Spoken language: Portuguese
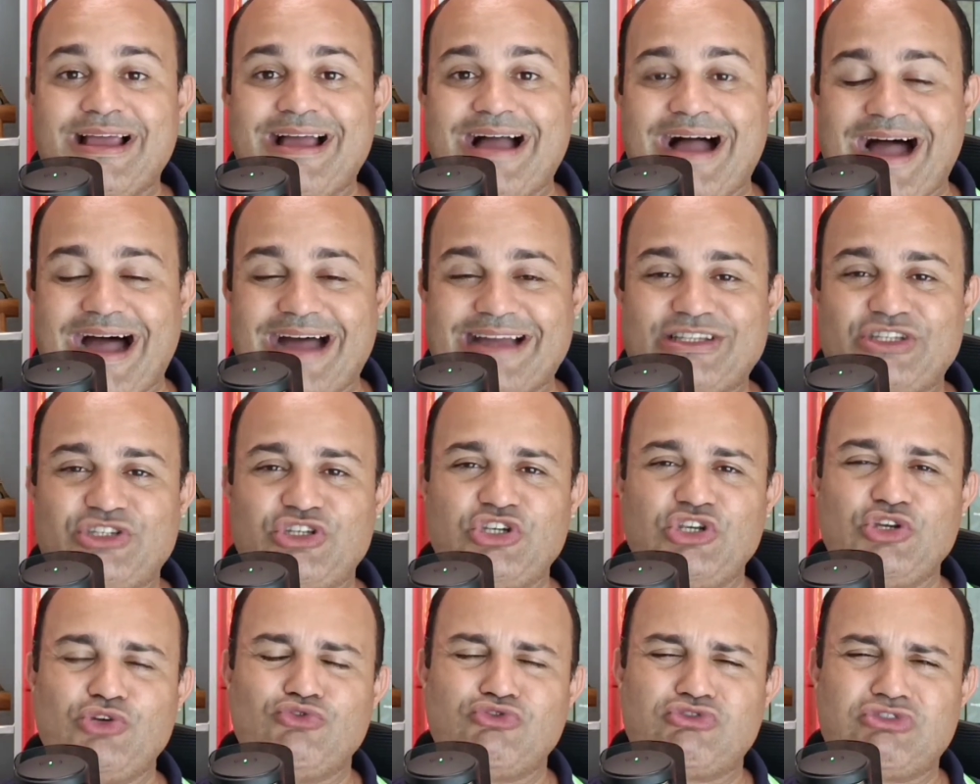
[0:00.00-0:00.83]

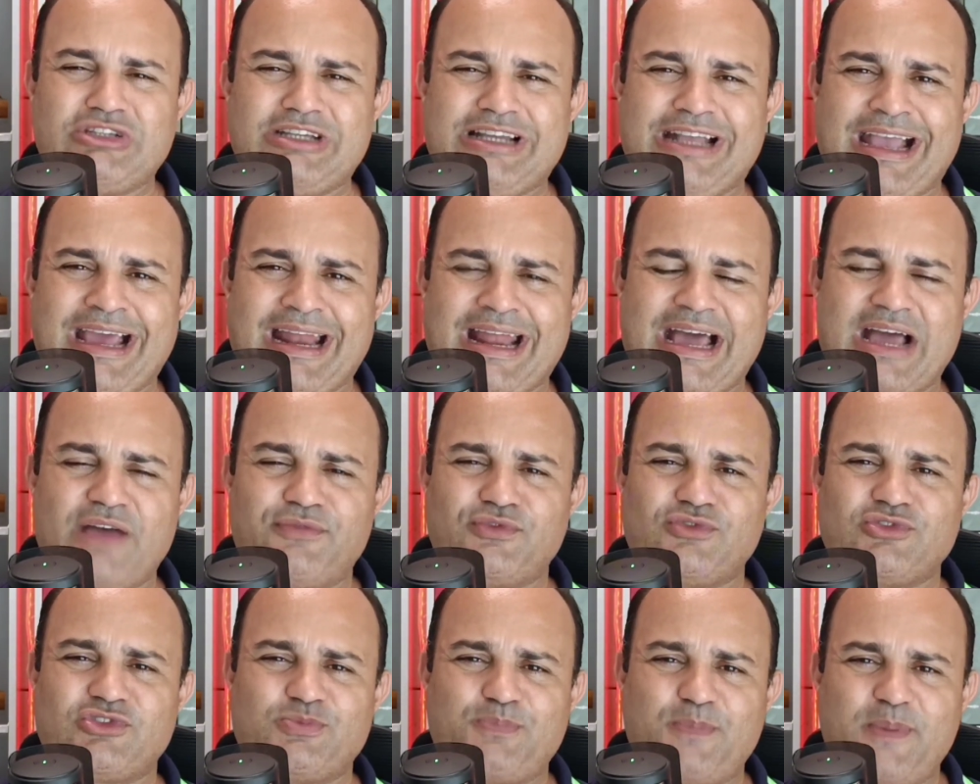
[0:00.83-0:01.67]
artigos,
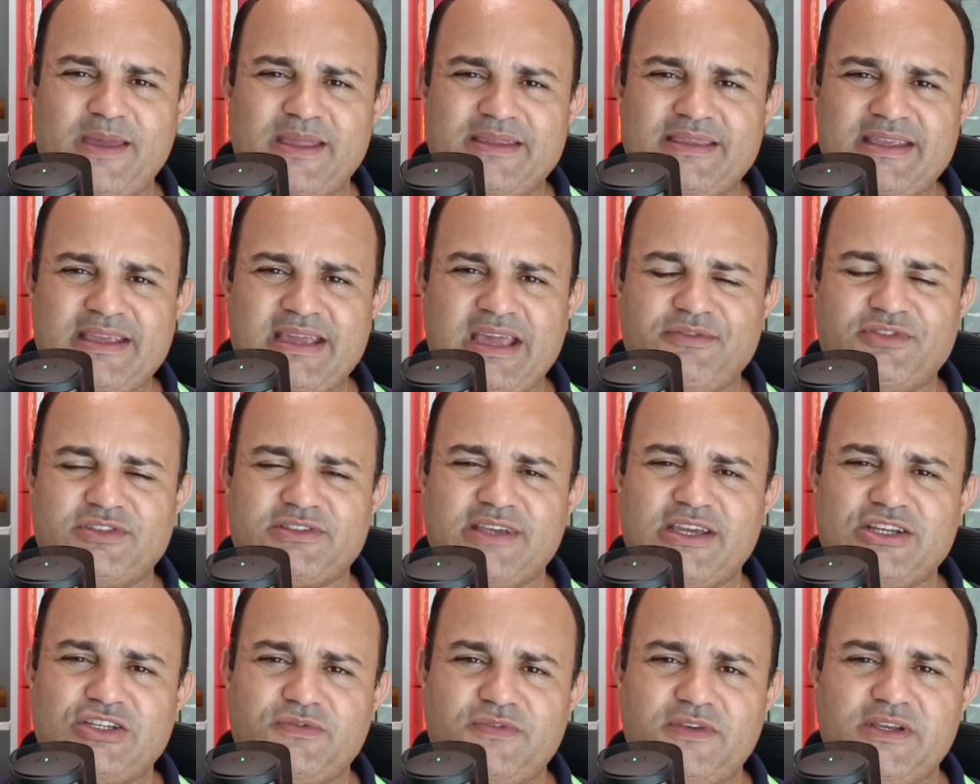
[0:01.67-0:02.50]
gráficos, PDF
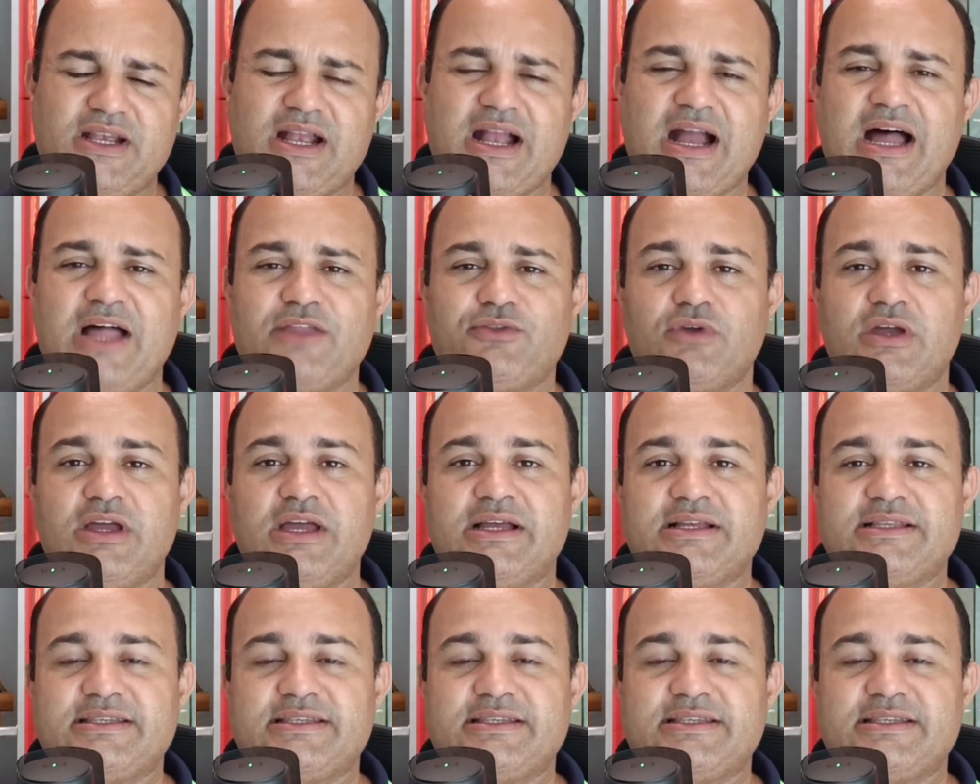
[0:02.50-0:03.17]
certificado,